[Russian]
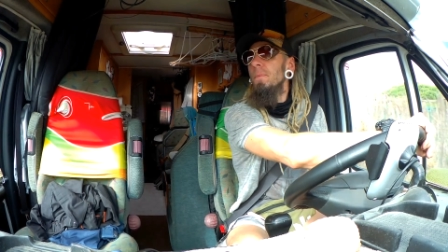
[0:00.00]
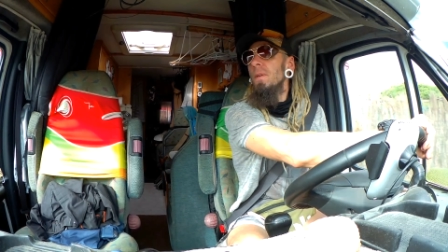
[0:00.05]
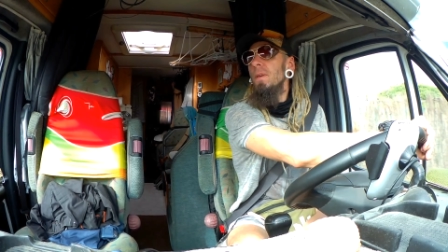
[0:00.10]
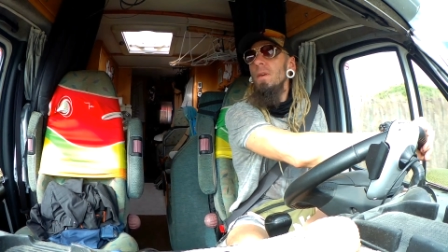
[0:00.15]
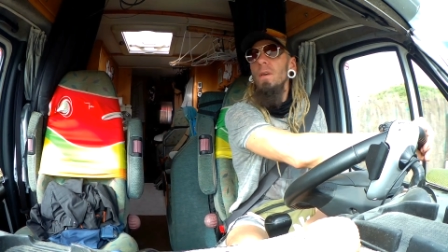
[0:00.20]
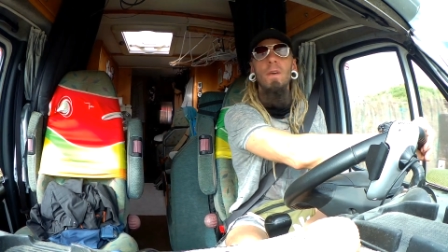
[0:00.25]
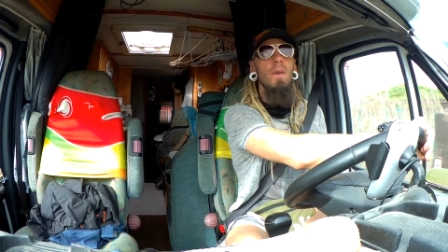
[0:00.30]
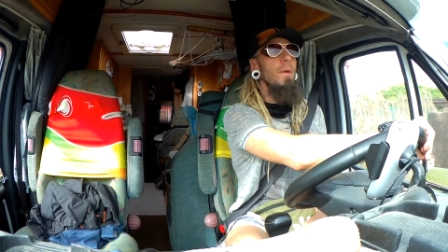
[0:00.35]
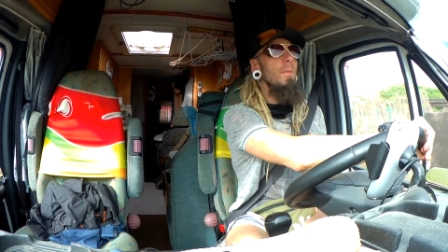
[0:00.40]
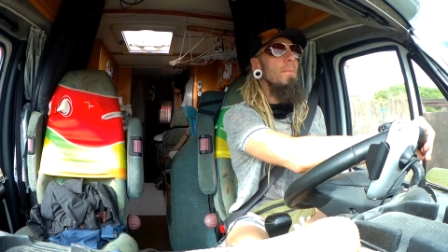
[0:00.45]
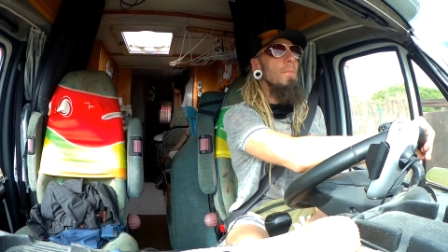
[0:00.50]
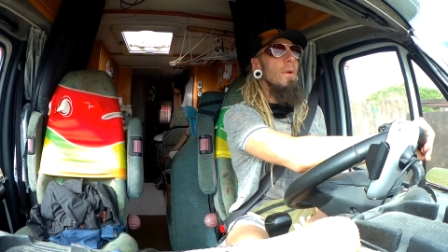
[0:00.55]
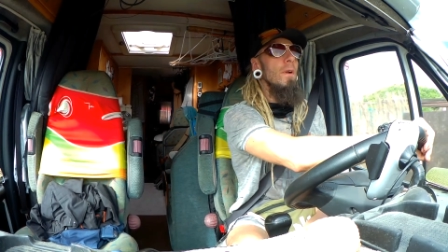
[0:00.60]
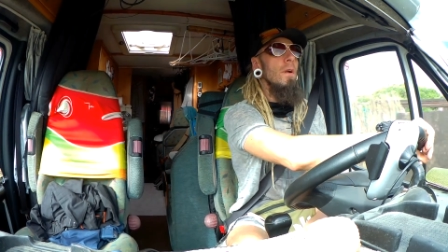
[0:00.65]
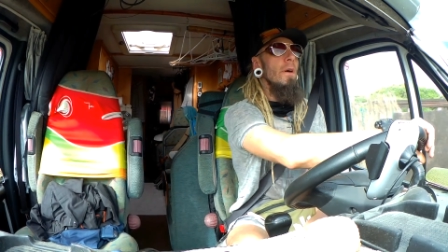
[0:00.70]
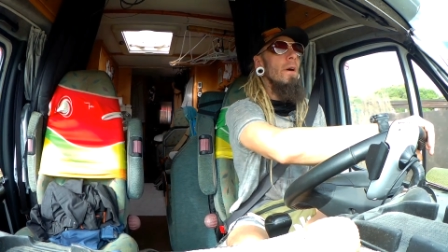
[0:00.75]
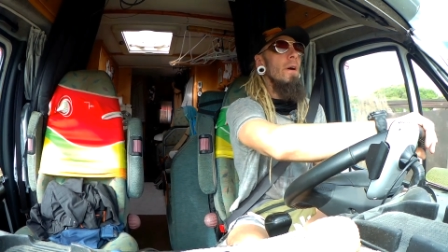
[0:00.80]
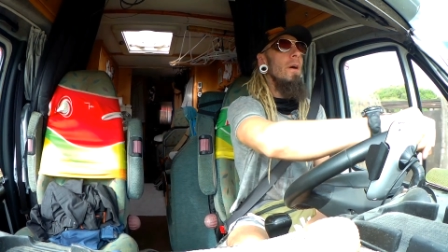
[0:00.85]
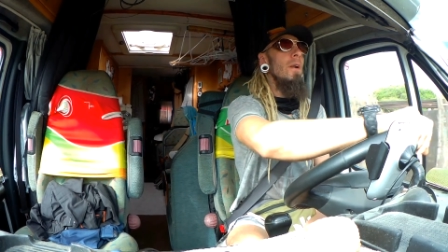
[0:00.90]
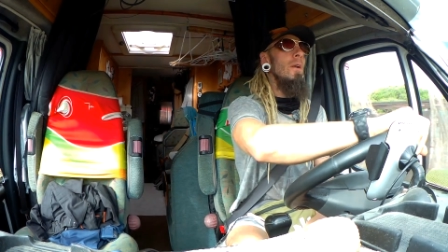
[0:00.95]
И
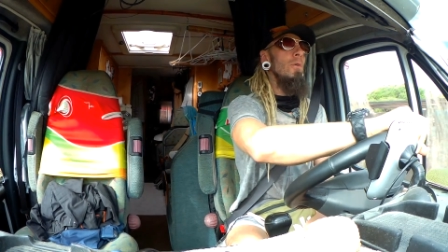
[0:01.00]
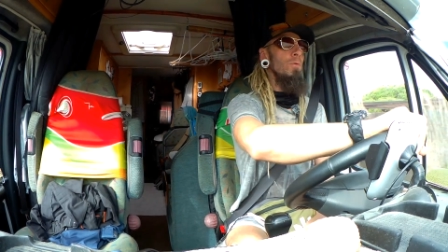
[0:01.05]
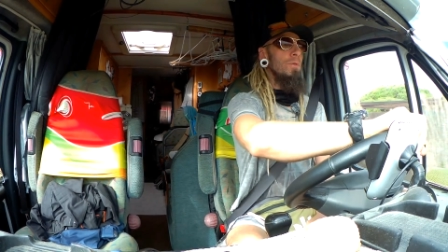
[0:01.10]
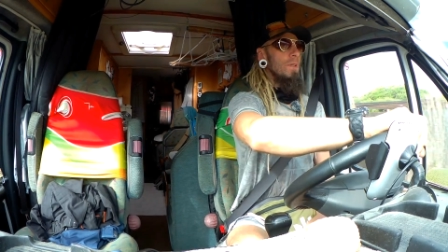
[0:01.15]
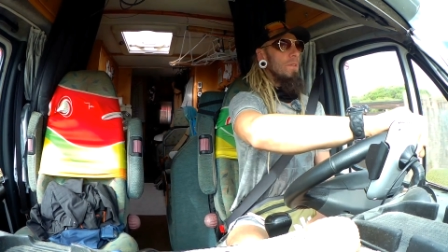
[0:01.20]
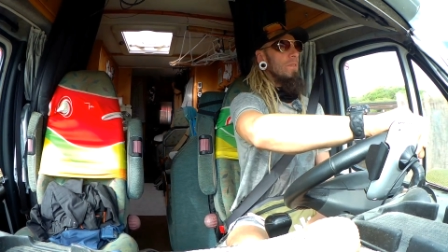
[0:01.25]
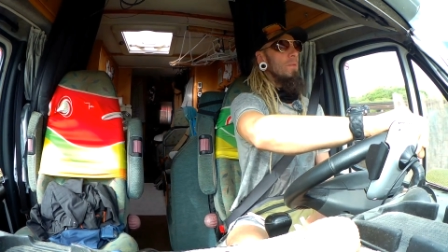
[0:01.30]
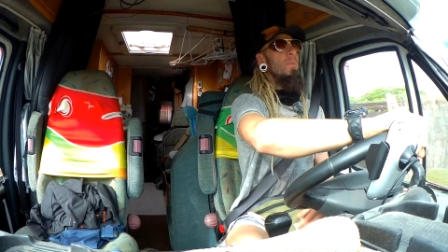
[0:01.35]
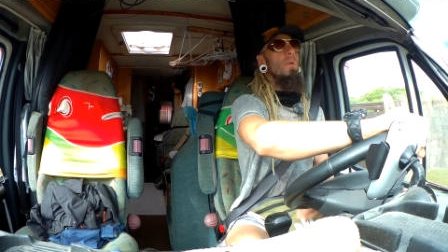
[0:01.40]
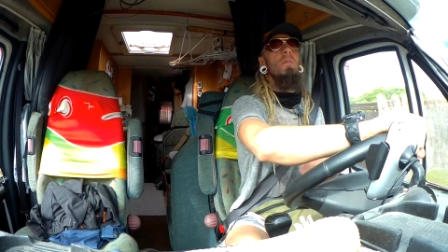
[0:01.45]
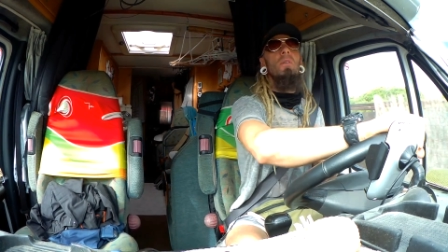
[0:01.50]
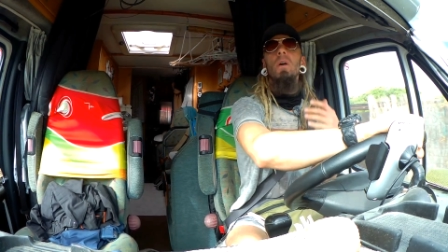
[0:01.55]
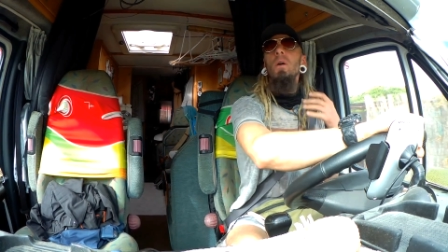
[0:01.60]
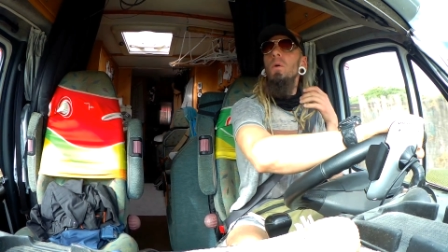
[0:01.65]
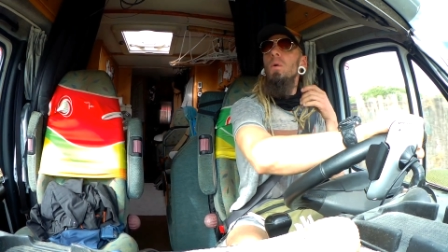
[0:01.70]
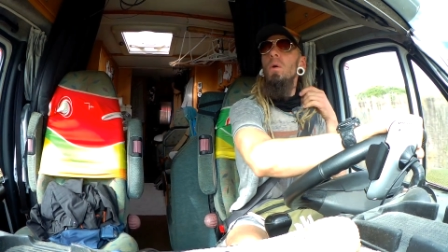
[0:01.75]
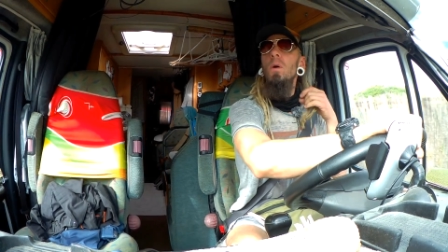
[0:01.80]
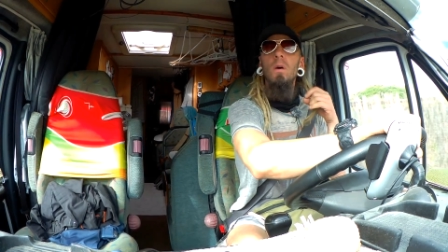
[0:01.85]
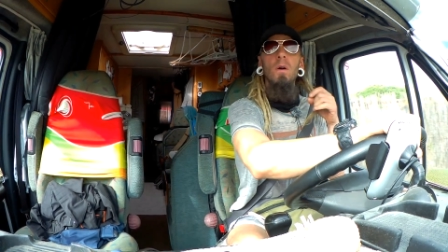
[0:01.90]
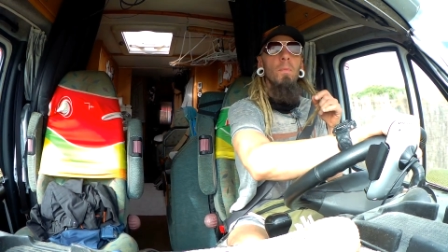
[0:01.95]
э, люто
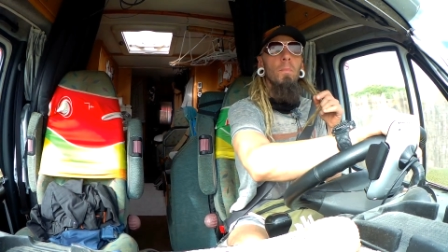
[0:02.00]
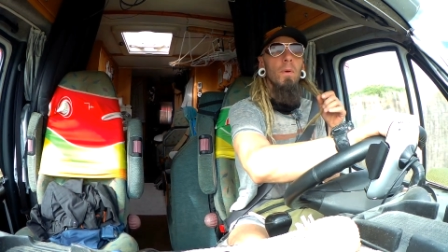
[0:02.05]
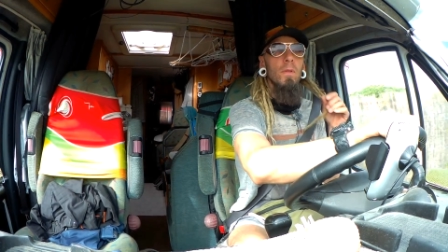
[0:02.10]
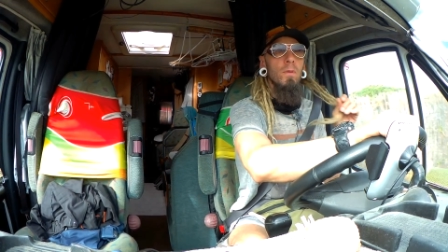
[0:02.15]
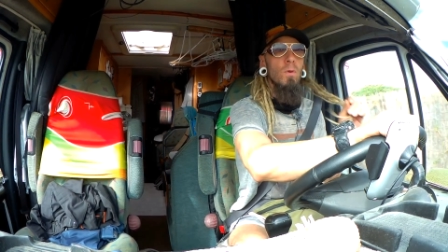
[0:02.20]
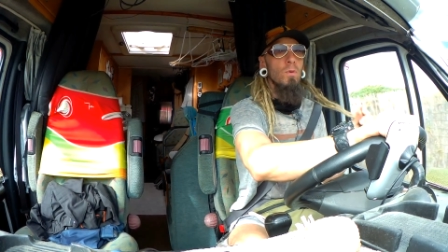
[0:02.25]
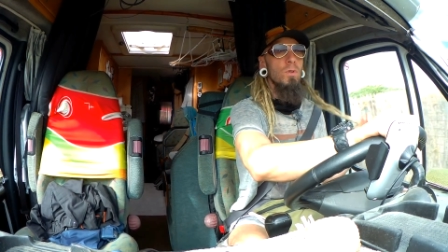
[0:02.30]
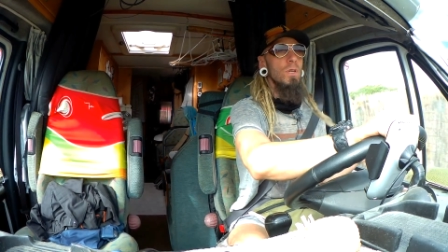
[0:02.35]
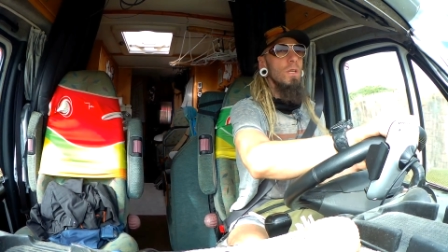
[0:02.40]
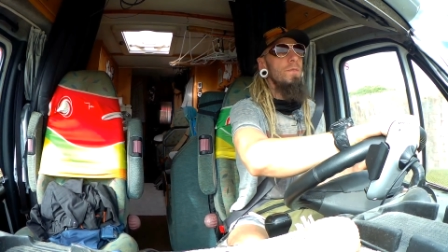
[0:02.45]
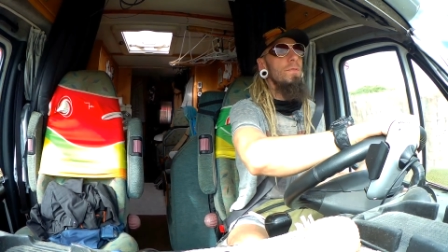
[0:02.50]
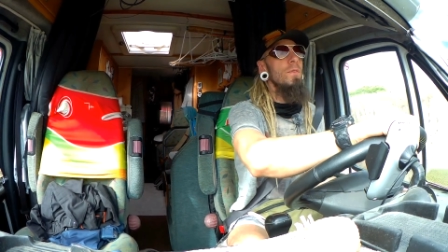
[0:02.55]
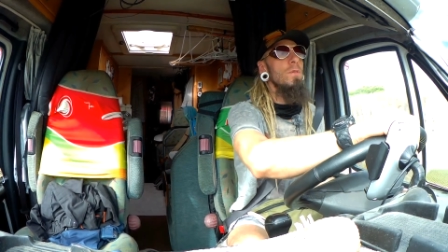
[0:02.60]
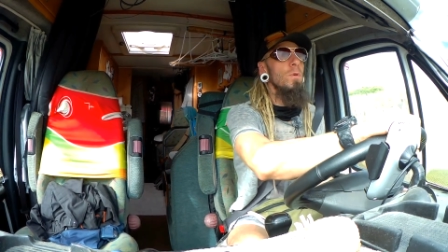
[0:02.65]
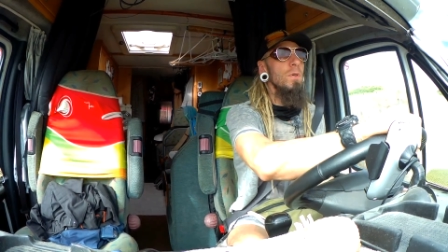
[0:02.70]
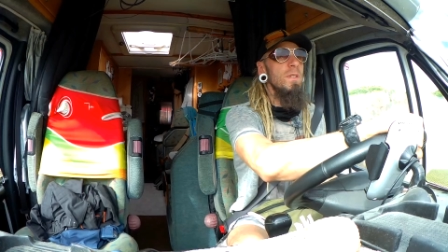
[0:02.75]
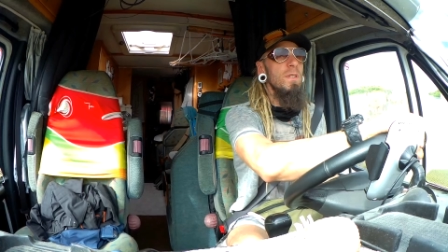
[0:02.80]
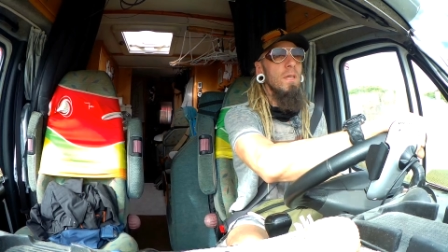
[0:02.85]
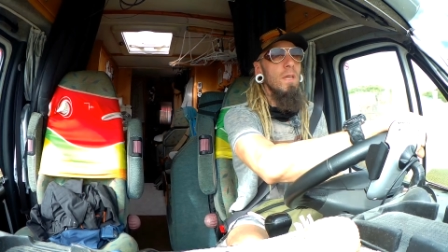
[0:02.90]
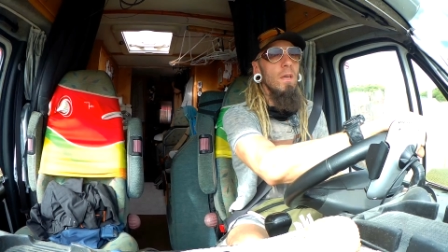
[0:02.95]
забываю подгружать
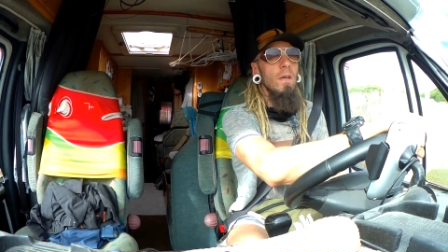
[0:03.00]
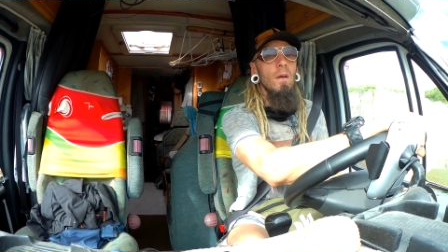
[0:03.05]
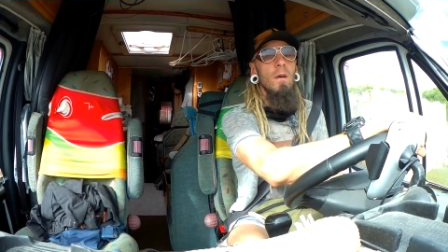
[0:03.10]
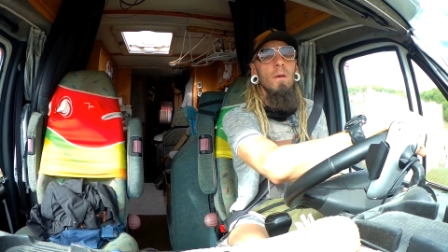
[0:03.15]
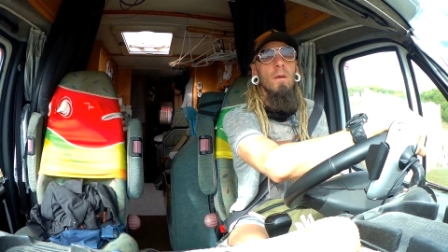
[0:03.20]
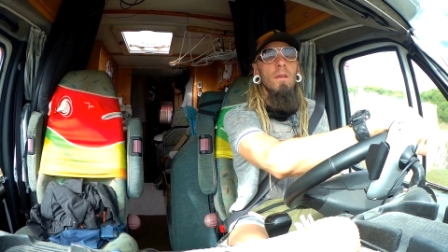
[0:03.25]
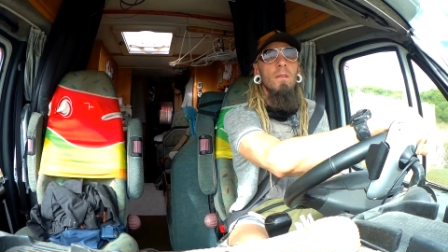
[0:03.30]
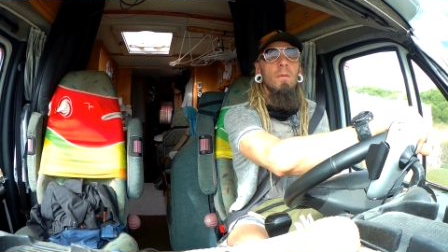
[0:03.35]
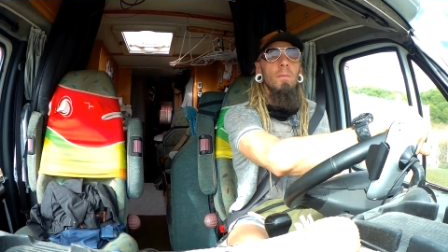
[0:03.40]
видосики,